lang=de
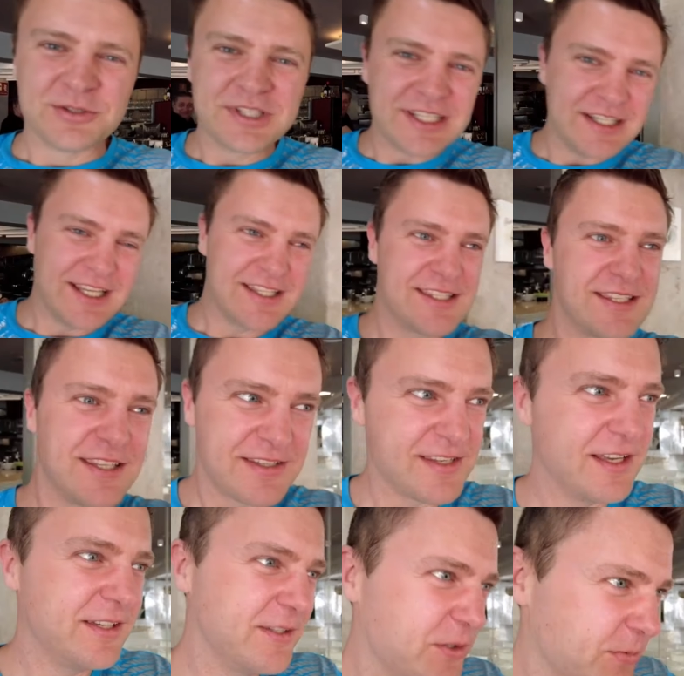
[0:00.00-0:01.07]
Und die letzte
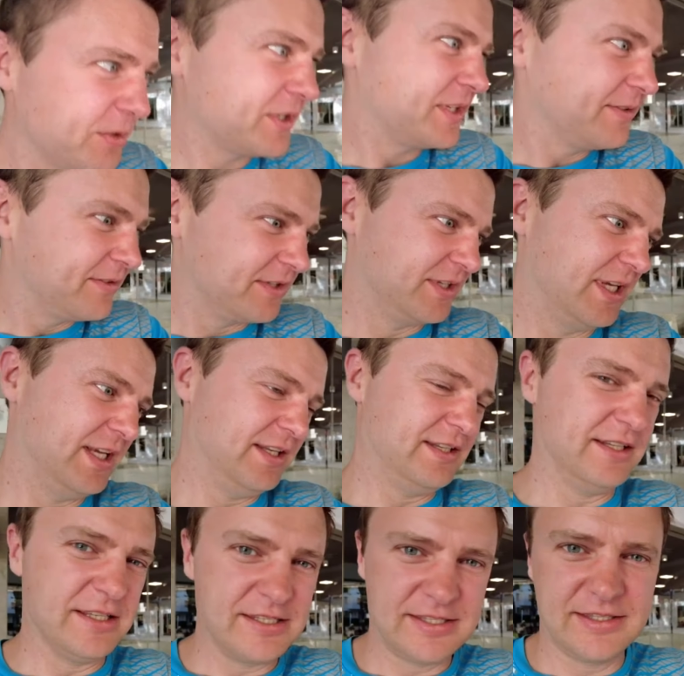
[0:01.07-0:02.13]
Sache, über die wir
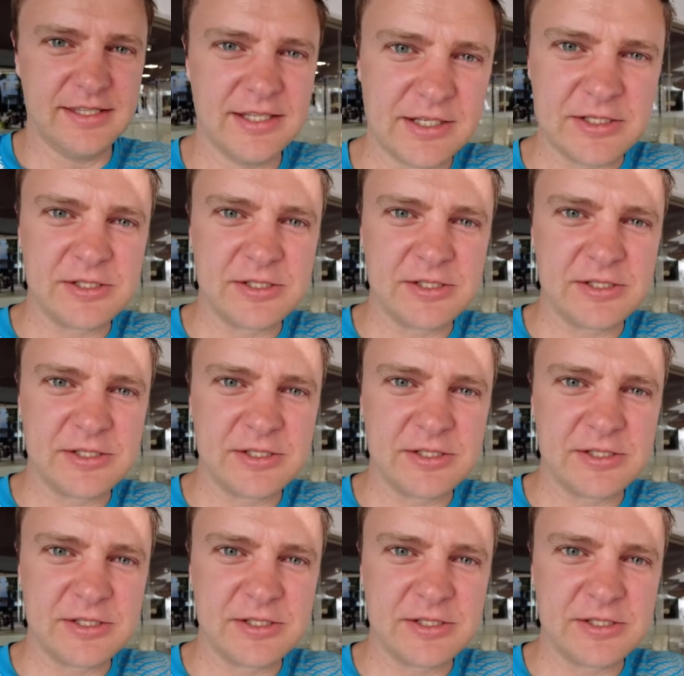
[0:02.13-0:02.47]
reden, ist die